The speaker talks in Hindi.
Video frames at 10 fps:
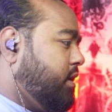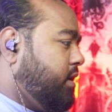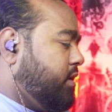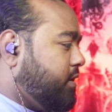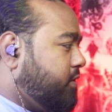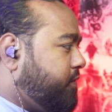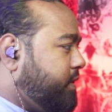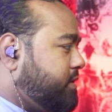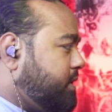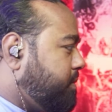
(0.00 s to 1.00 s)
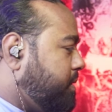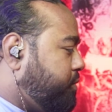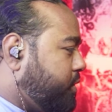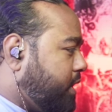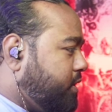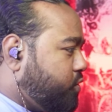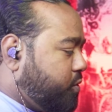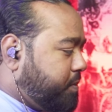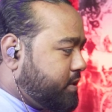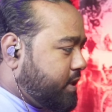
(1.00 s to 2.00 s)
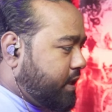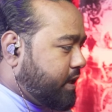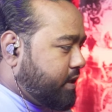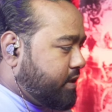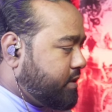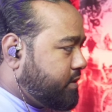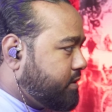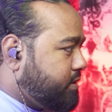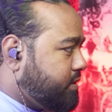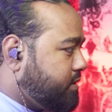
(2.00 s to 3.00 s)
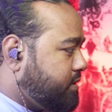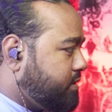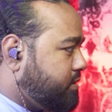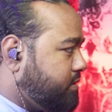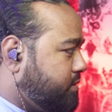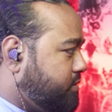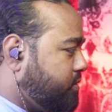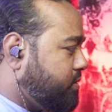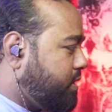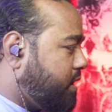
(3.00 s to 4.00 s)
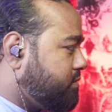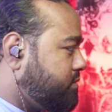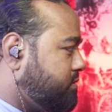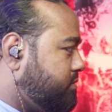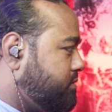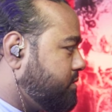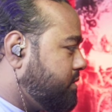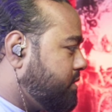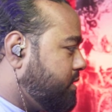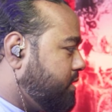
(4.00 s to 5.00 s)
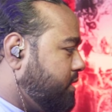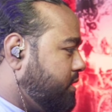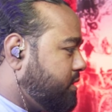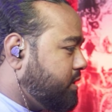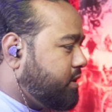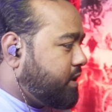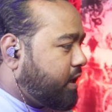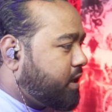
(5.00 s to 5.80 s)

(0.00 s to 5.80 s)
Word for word: ये लोग फिर से अपने पुराने रूट पर चले गए थोड़ा तीन कैरेक्टर